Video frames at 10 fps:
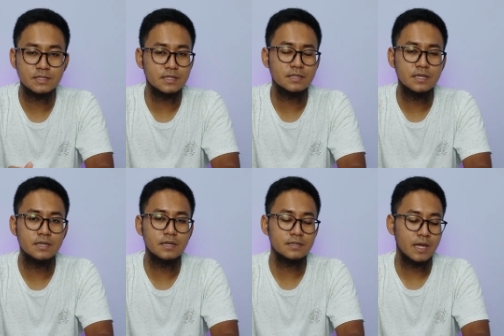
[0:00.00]
di
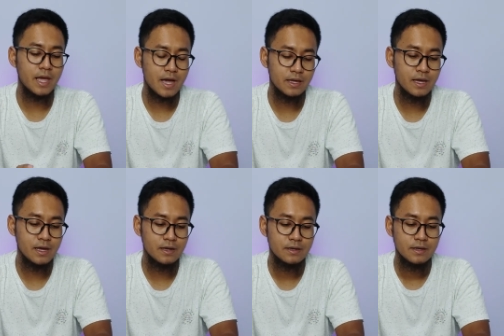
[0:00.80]
sini
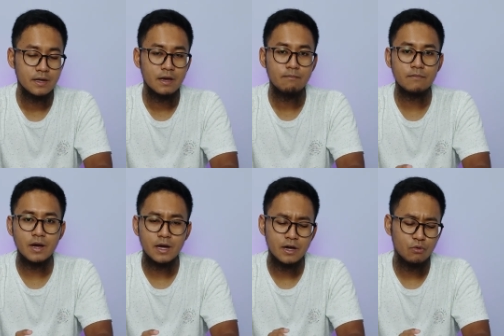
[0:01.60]
sayangnya
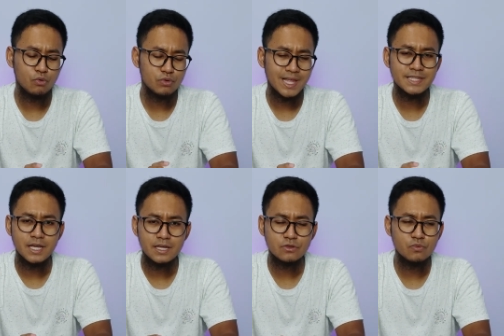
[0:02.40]
uh,
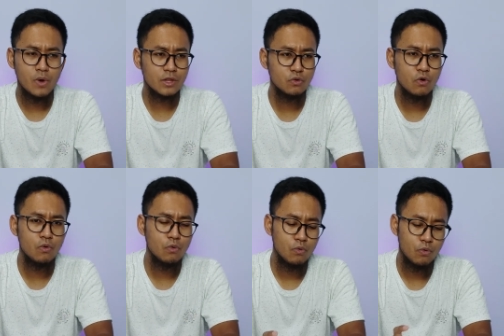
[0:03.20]
urutannya itu
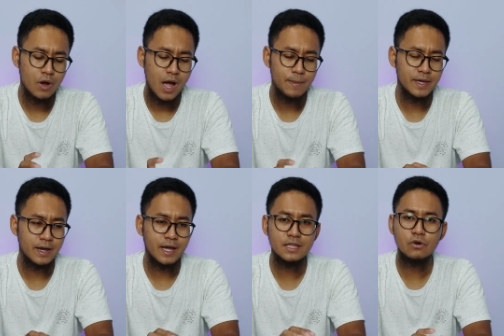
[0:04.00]
atau apa
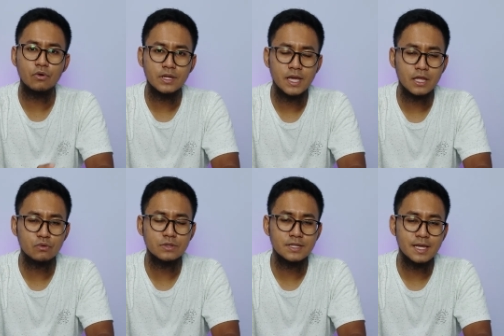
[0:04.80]
ya kategorinya
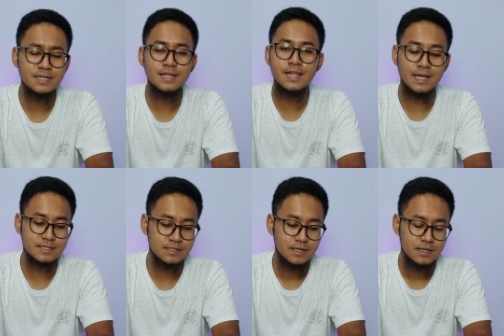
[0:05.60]
itu tidak
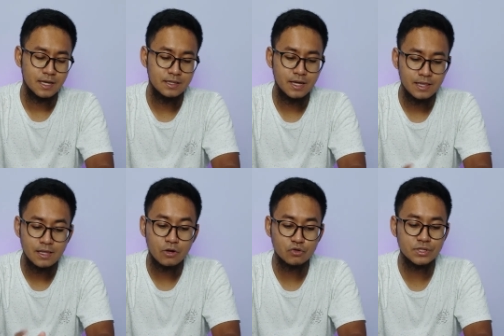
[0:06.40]
jelas. Jadi
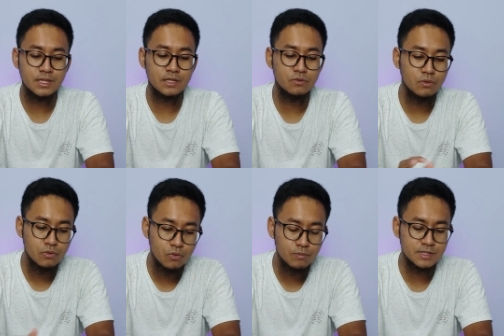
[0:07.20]
kalian harus klik
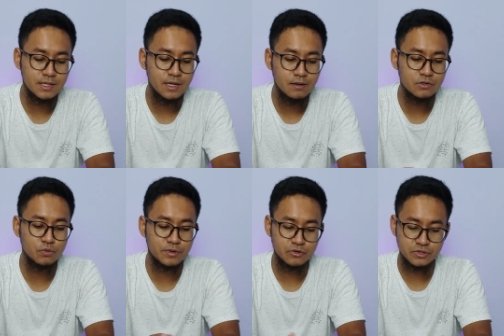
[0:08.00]
dulu misalnya
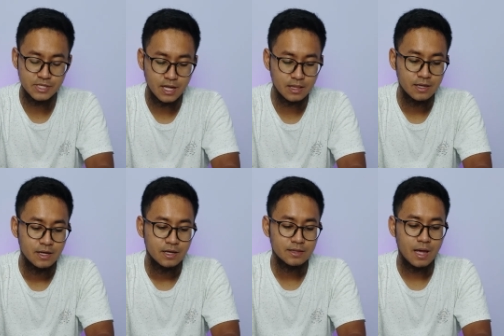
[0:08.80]
super sosial.
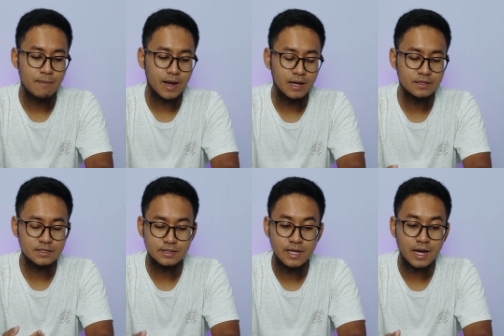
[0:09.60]
Nah, maka di
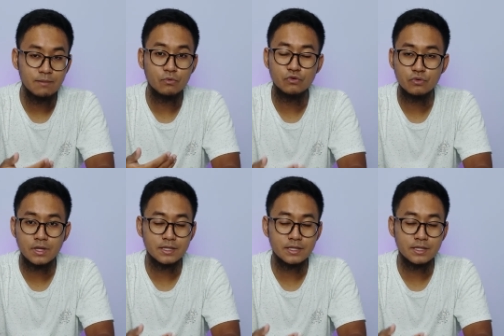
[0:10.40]
sini akan muncul